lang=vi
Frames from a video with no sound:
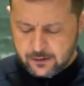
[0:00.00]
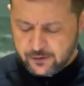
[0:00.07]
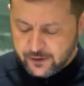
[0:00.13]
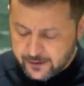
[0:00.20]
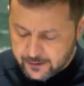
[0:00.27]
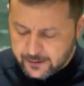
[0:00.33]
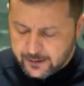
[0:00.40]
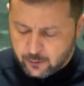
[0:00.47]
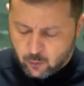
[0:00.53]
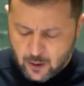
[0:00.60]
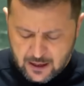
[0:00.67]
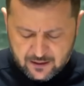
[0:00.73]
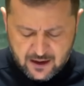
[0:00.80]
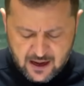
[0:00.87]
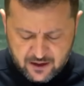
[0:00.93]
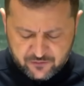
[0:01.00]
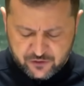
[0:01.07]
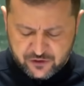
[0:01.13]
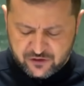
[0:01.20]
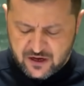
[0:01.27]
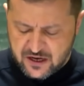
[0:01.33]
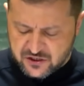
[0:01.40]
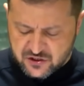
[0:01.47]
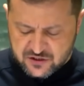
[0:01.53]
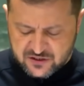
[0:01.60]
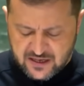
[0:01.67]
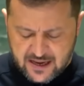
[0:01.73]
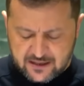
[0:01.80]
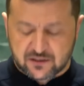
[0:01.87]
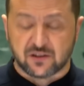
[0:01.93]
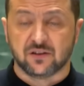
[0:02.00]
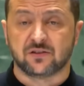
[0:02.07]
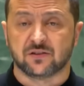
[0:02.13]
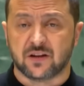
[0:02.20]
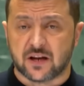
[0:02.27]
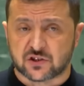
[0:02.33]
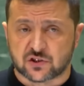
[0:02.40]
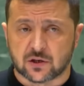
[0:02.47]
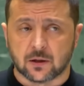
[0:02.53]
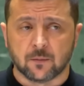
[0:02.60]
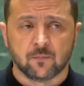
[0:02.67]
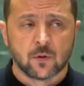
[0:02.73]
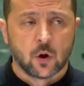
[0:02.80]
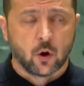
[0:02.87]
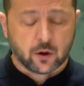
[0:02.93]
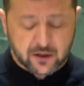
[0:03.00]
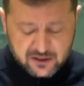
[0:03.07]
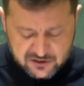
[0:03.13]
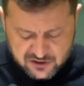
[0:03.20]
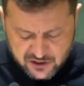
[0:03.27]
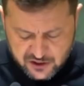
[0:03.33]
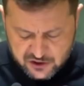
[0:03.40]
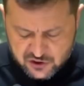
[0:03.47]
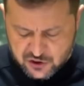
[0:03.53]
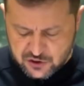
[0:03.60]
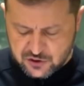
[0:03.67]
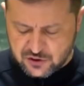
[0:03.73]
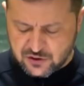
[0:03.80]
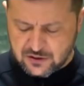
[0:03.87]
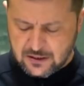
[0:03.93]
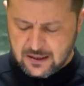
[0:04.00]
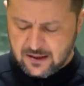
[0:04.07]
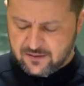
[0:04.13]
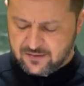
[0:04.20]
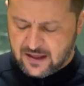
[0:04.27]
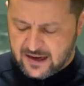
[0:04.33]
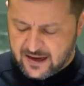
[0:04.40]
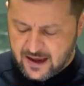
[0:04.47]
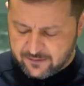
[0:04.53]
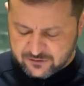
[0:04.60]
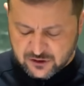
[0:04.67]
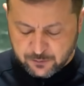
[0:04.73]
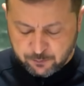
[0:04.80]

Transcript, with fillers: Tôi cảm ơn gần 100 quốc gia và tổ chức quốc tế đã ủng hộ công thức hòa bình.